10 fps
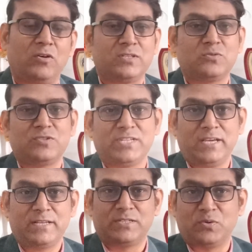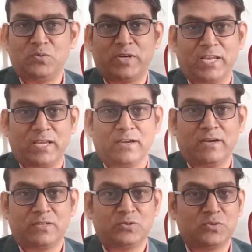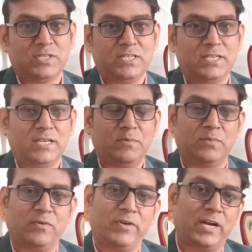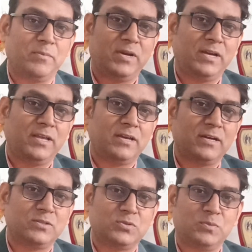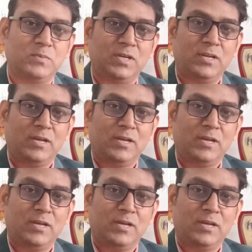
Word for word: और इसको शेयर ज़रूर करिएगा क्योंकि ये विटामिन डी का जो